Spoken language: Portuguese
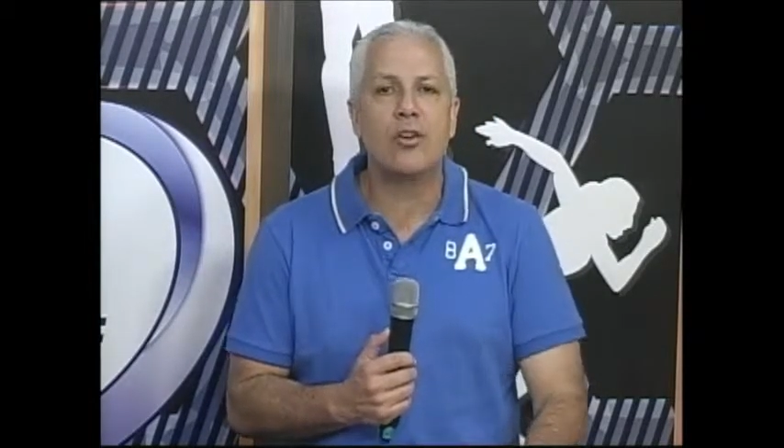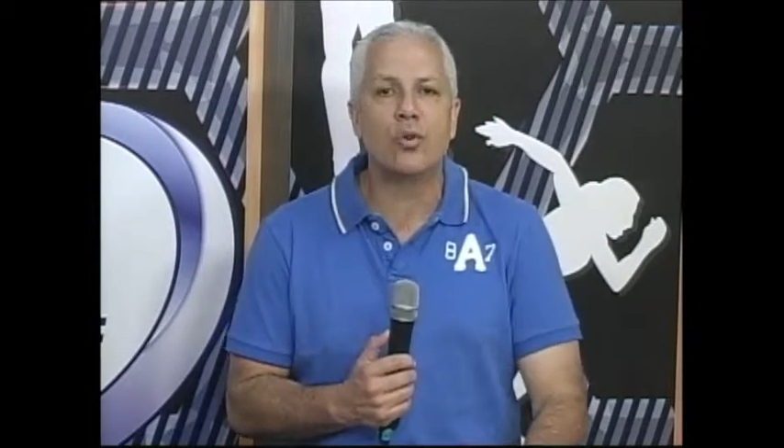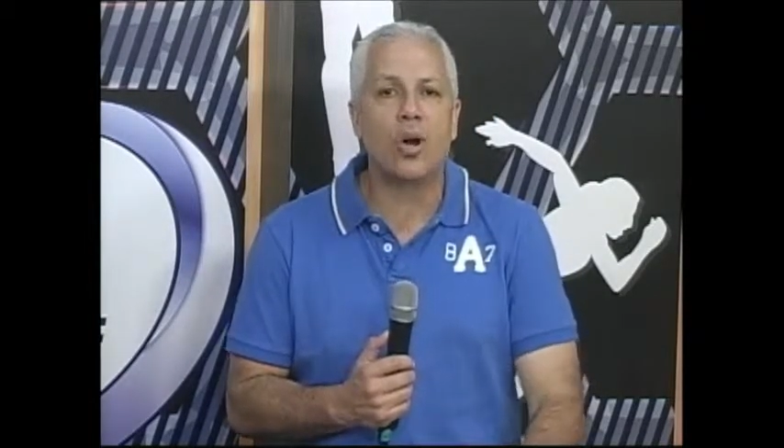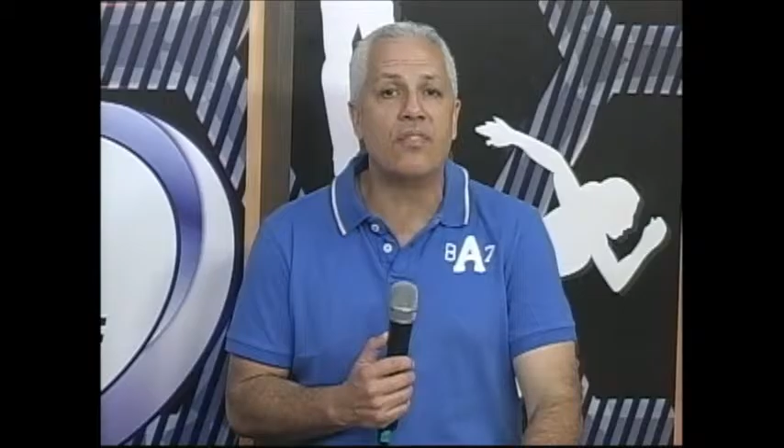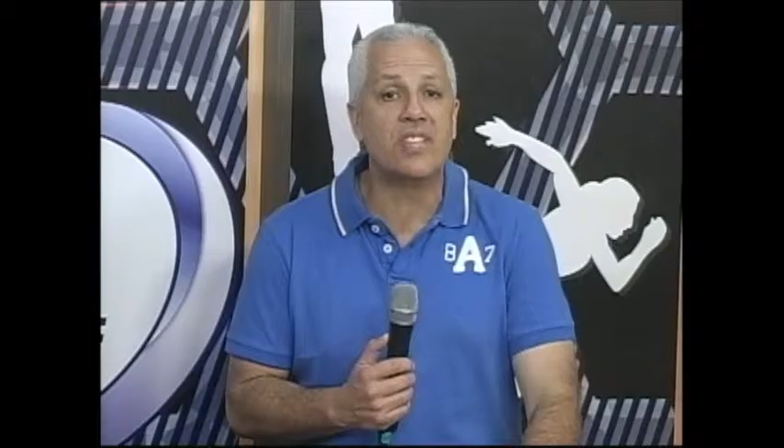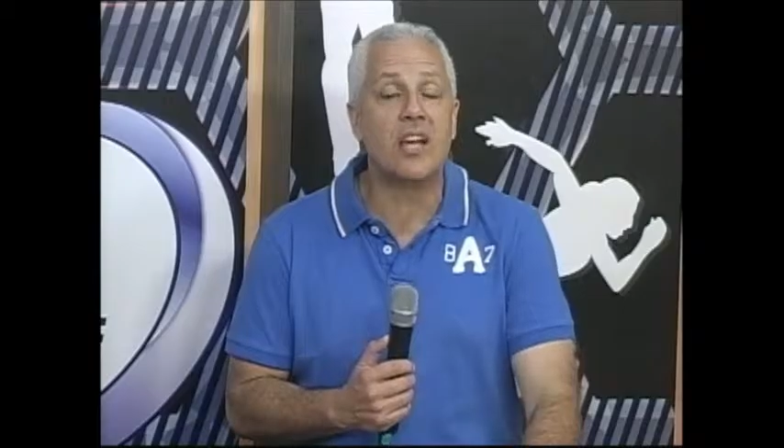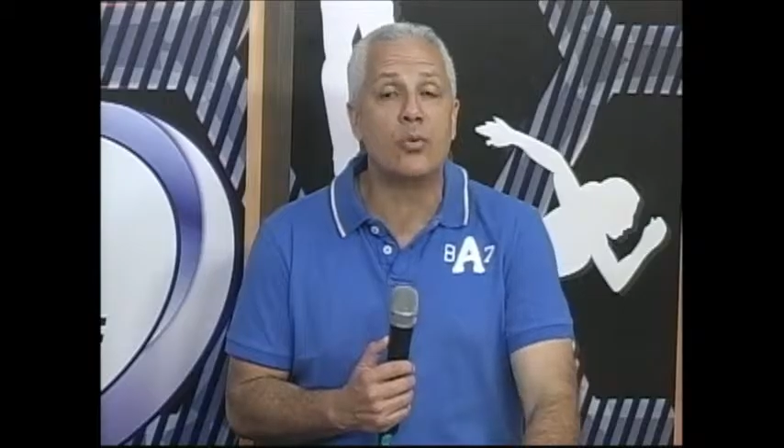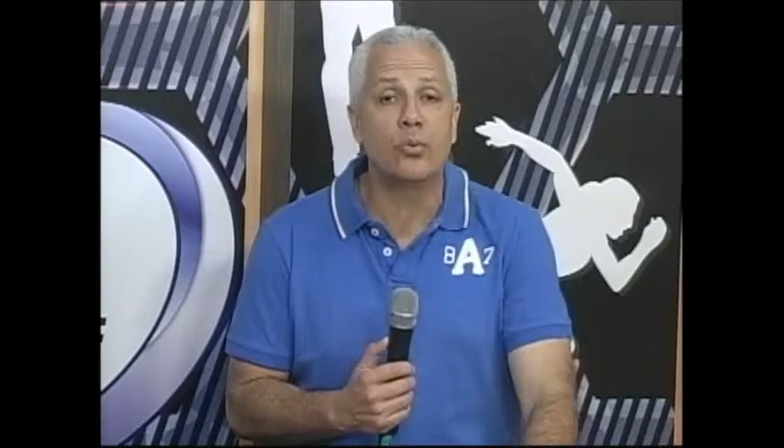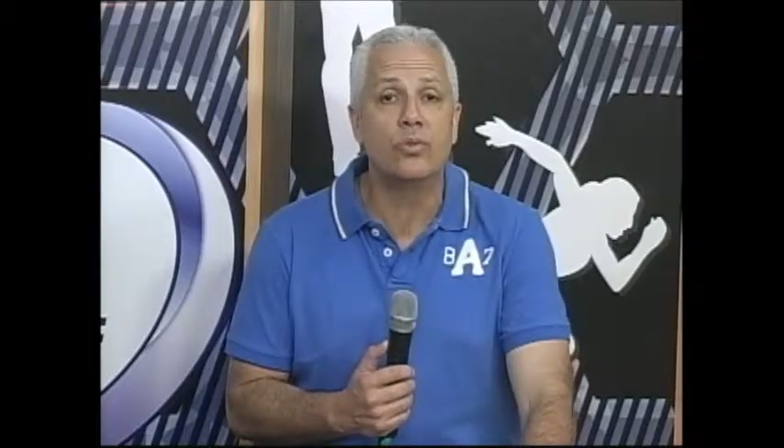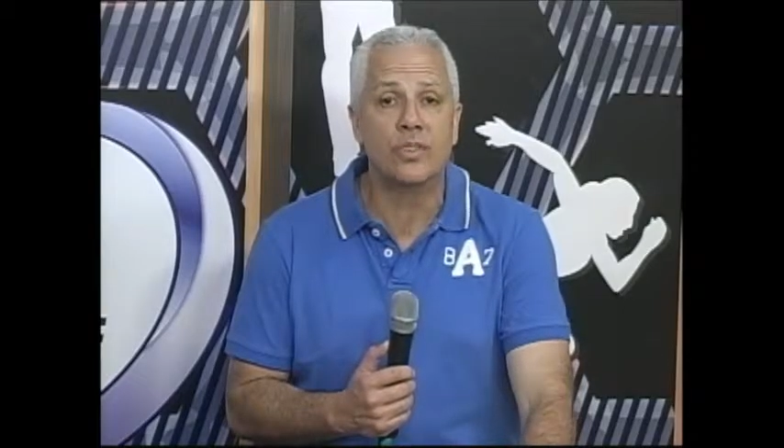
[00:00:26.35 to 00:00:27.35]

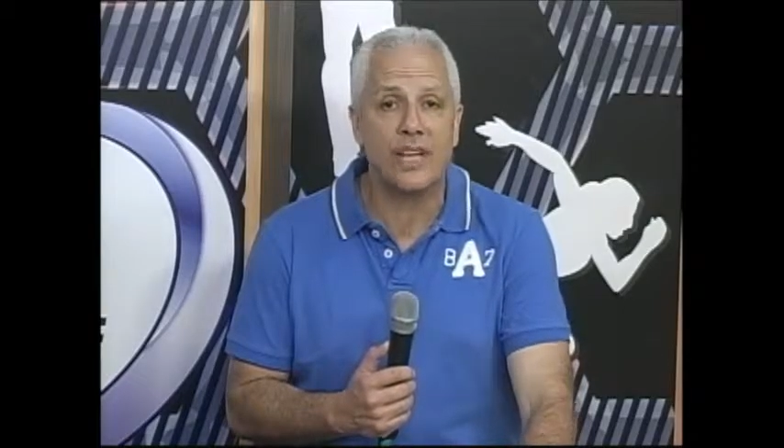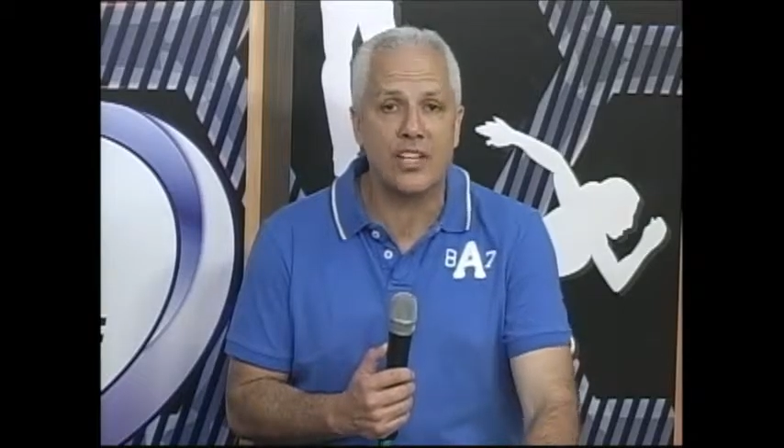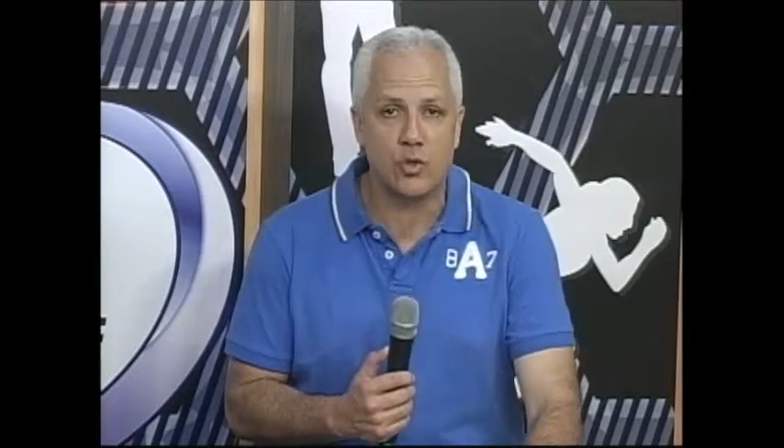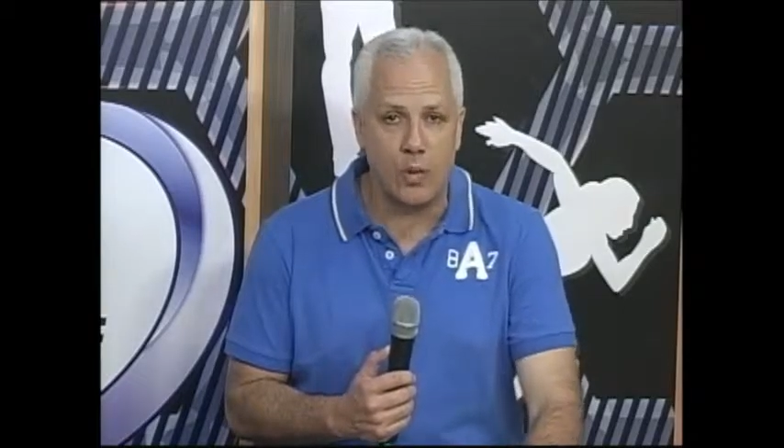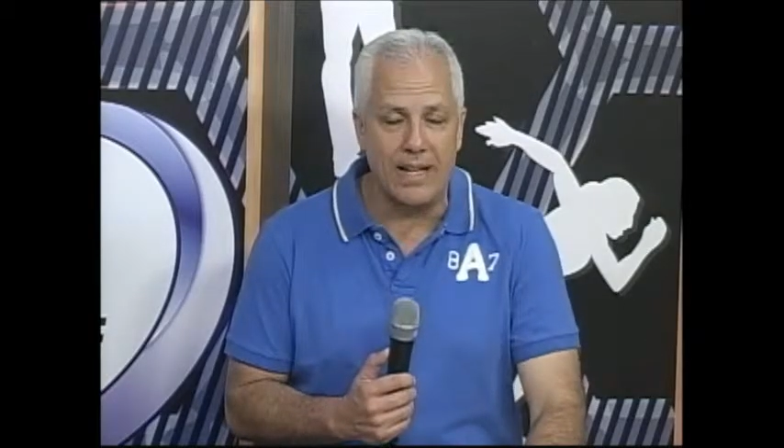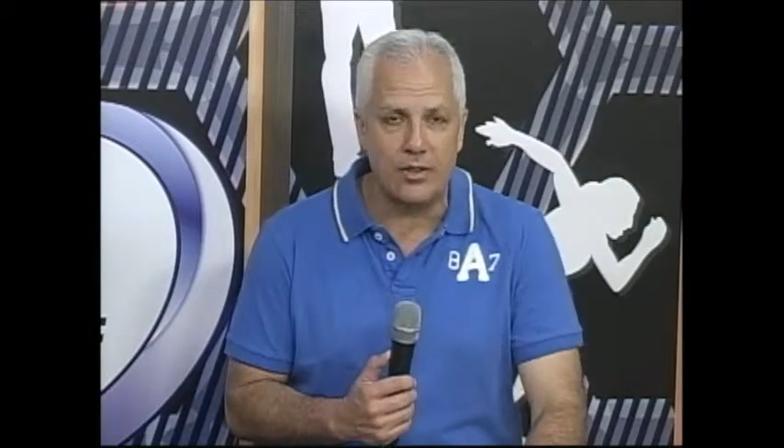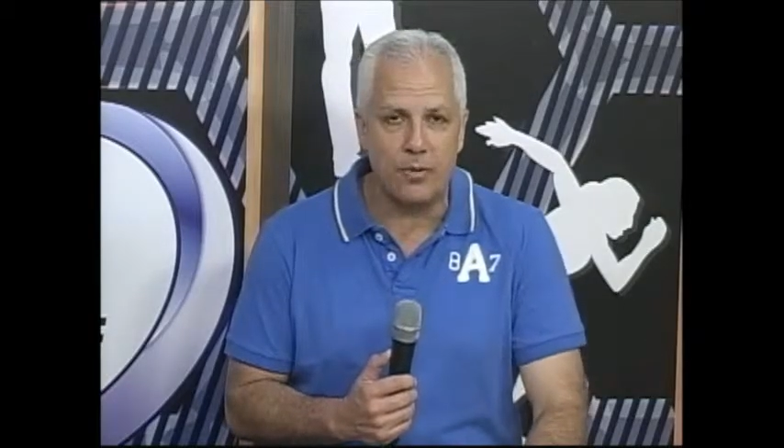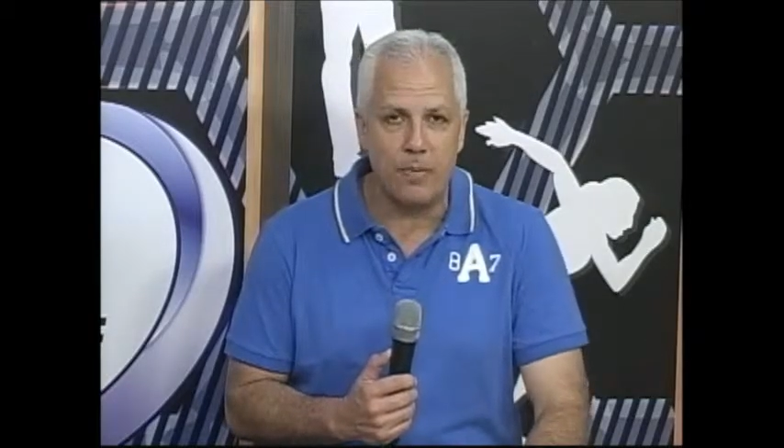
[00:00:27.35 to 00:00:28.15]
0901 34.